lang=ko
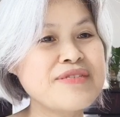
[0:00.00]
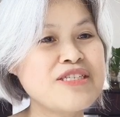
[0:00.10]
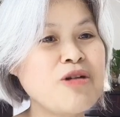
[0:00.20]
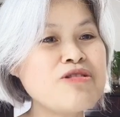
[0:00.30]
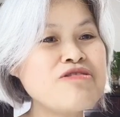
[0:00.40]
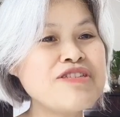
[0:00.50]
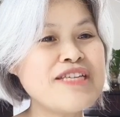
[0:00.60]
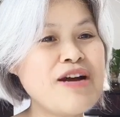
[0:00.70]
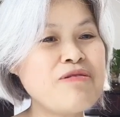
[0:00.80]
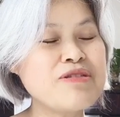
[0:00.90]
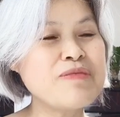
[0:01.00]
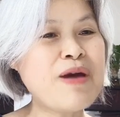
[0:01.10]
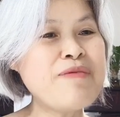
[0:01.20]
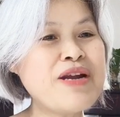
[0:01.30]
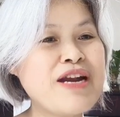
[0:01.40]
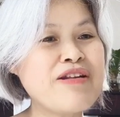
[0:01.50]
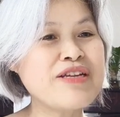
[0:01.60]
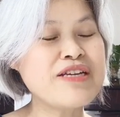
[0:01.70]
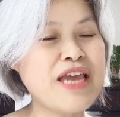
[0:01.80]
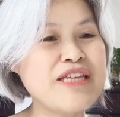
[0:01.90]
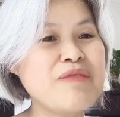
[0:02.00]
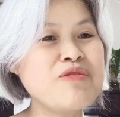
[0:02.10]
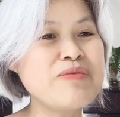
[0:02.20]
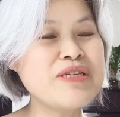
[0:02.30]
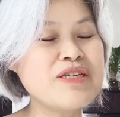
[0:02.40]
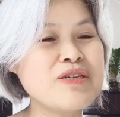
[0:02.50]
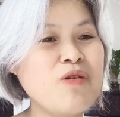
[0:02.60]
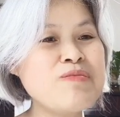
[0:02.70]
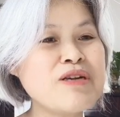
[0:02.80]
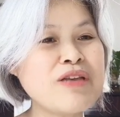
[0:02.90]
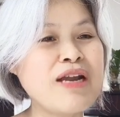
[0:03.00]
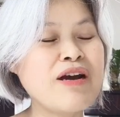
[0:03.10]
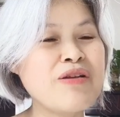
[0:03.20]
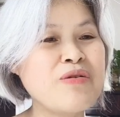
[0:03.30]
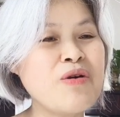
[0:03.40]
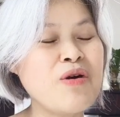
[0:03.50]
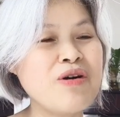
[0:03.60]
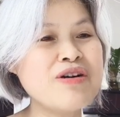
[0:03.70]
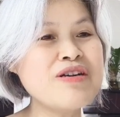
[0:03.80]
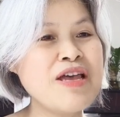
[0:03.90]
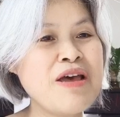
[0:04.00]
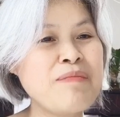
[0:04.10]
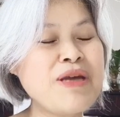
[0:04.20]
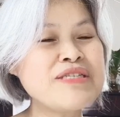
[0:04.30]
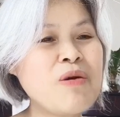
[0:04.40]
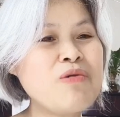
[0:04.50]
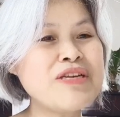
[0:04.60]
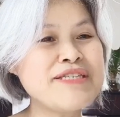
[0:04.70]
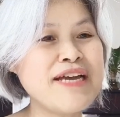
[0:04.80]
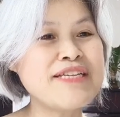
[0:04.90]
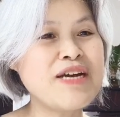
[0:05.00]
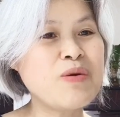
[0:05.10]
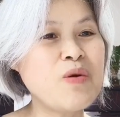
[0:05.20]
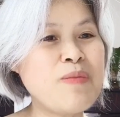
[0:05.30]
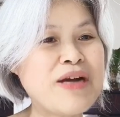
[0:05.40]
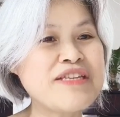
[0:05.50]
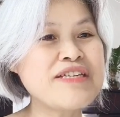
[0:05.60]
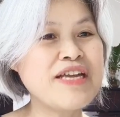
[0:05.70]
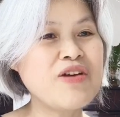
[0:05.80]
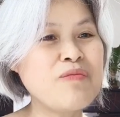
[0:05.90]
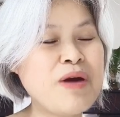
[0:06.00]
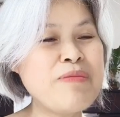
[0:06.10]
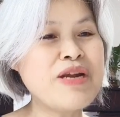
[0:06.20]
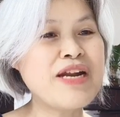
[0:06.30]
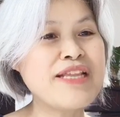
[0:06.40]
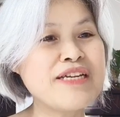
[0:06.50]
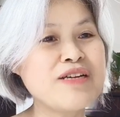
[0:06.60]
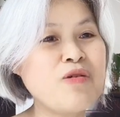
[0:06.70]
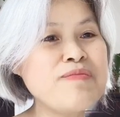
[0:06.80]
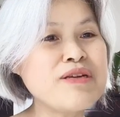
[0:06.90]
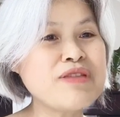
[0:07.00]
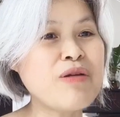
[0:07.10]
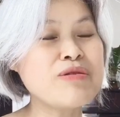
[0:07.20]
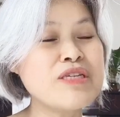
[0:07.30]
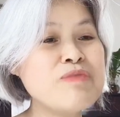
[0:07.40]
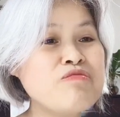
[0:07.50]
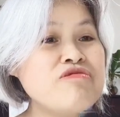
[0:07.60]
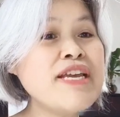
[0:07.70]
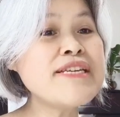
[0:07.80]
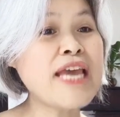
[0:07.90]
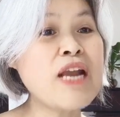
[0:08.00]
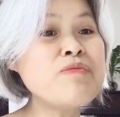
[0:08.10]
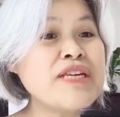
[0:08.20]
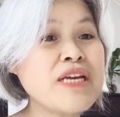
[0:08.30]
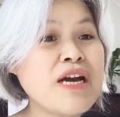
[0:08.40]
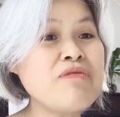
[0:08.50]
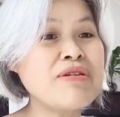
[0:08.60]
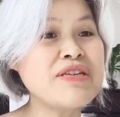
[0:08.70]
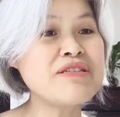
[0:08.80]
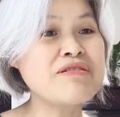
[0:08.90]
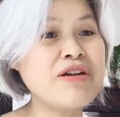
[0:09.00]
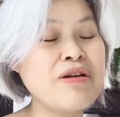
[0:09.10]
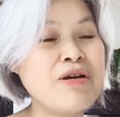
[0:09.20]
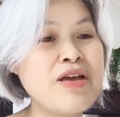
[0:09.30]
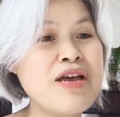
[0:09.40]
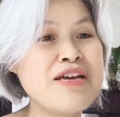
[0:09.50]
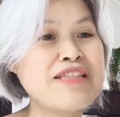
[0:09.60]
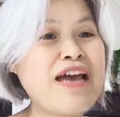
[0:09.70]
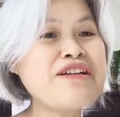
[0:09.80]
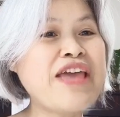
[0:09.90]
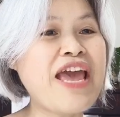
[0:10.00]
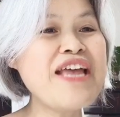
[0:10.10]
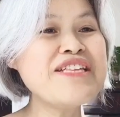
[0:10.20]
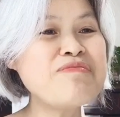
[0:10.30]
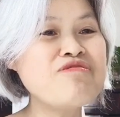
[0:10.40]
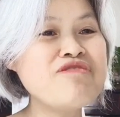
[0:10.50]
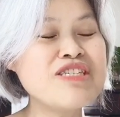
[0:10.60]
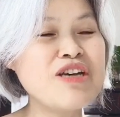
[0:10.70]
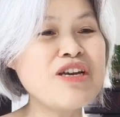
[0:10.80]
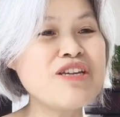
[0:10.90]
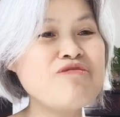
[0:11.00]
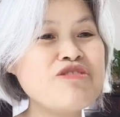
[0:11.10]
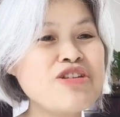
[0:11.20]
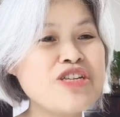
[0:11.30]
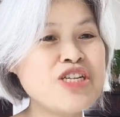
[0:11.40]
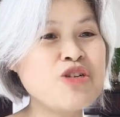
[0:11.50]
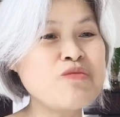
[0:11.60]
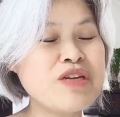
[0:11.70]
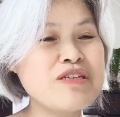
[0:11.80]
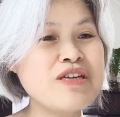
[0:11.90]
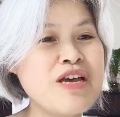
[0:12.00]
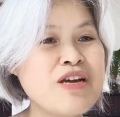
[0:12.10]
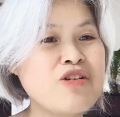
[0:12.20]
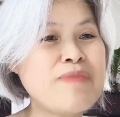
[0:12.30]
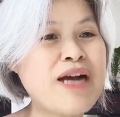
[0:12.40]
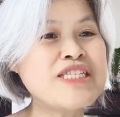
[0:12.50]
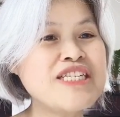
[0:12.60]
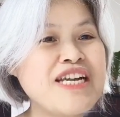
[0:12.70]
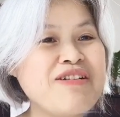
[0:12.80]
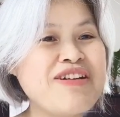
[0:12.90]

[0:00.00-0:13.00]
정수진이하고 이제 파면하라니까 개잡놈이 이제 꼼짝도 안 하고 있고 어? 판사 홍기찬이하고 박대산이하고 파면하라니까 꼼짝도 안 하고 이 문재인 개놈 새끼 깔고 앉았던 거예요. 나는 괜히 문저기 윤석열이 그런 그 그런 악질이라고